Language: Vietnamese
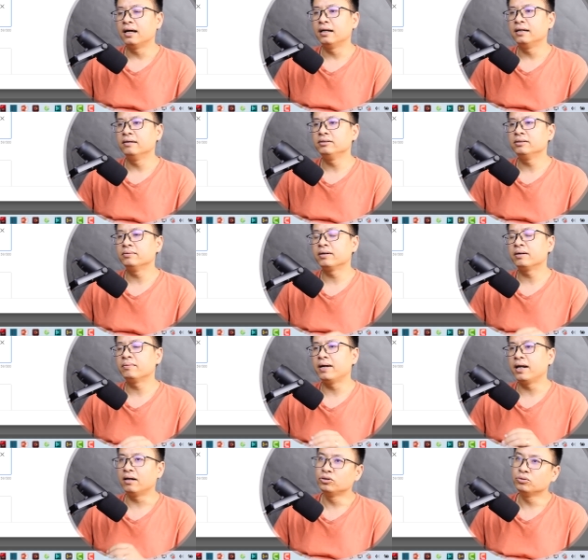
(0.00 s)
Nếu như các
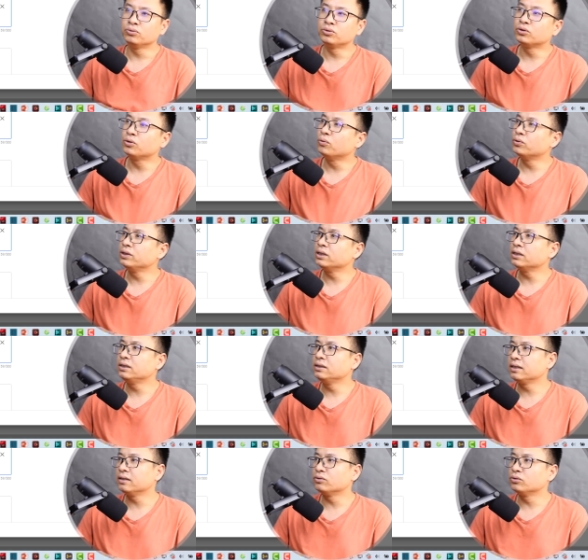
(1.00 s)
bạn nào dùng tool nhé,
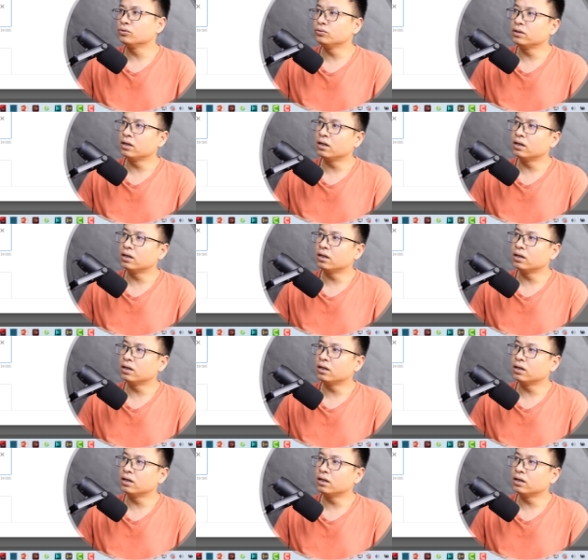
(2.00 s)
như kiểu tool